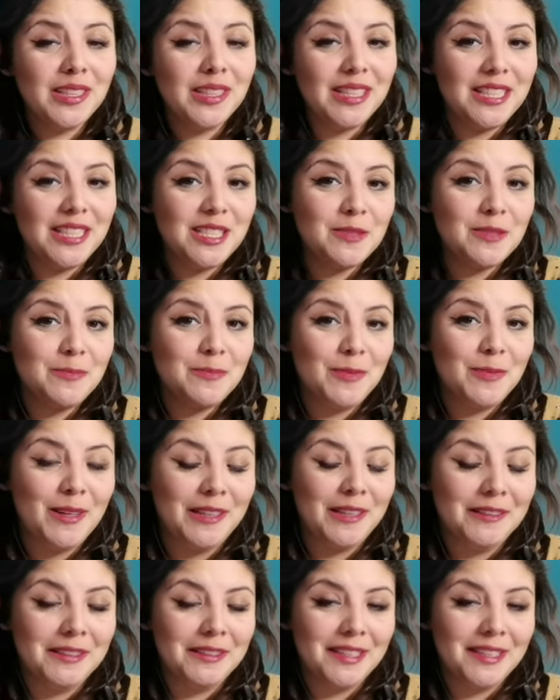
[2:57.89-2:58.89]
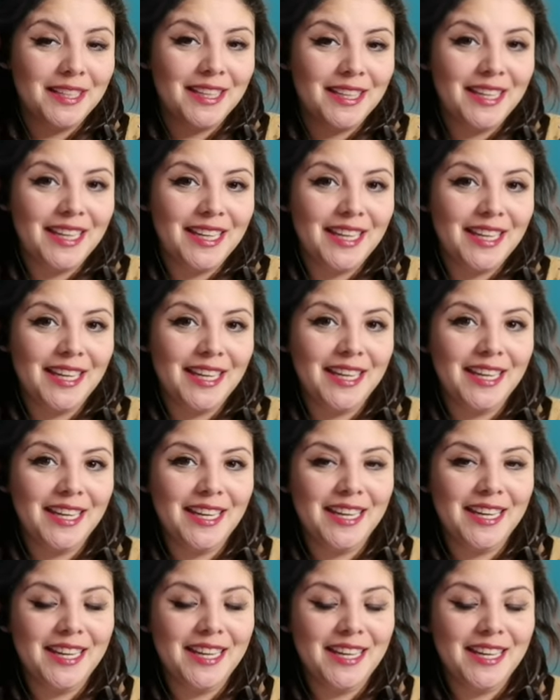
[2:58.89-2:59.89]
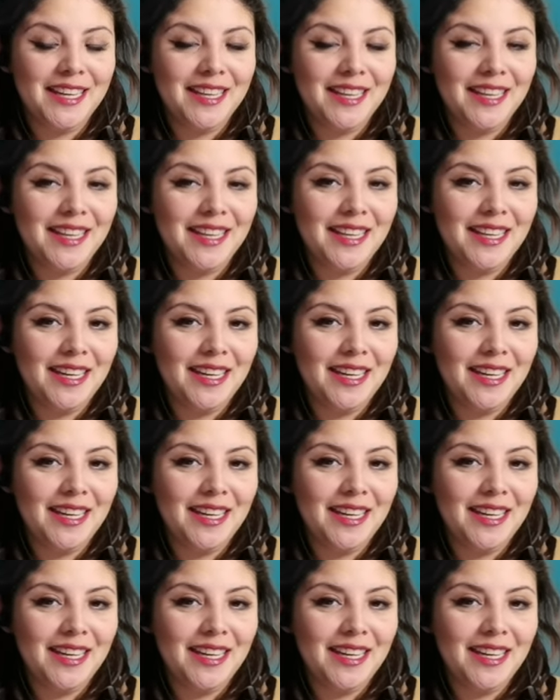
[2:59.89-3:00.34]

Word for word: les platiqué